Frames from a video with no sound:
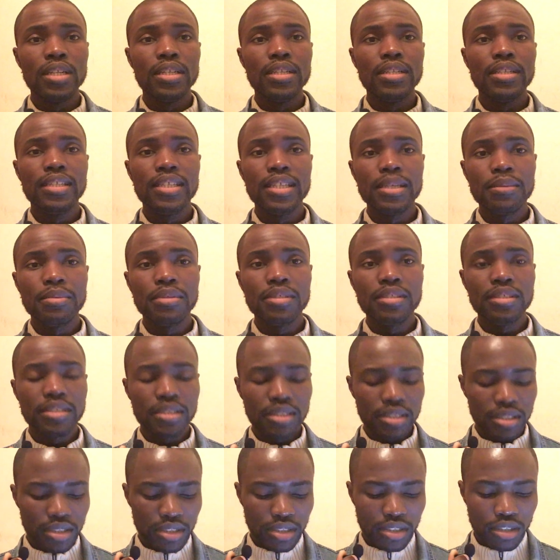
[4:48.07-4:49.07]

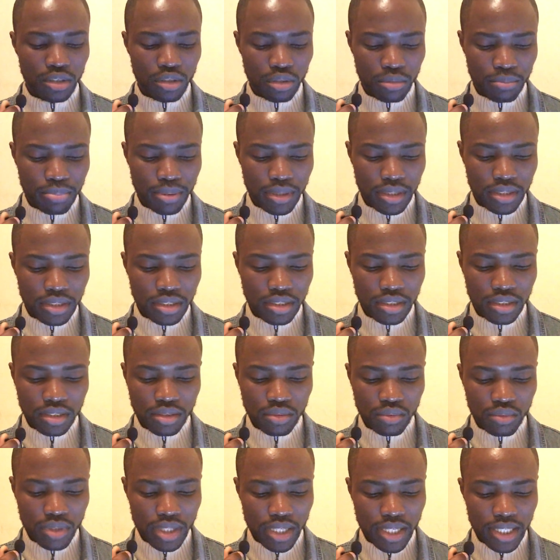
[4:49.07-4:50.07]
Liability Company
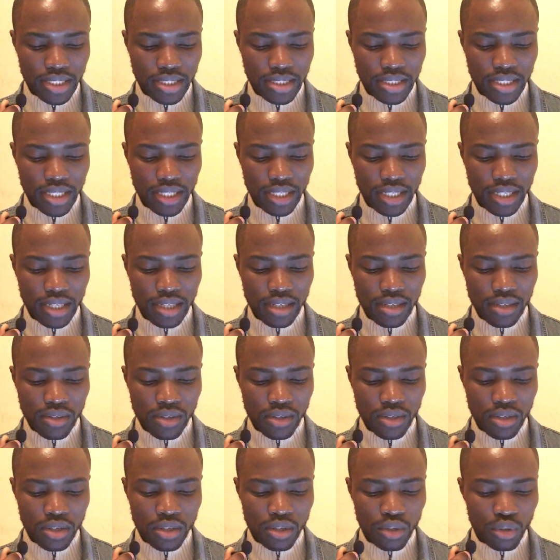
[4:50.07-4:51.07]
ou la SARL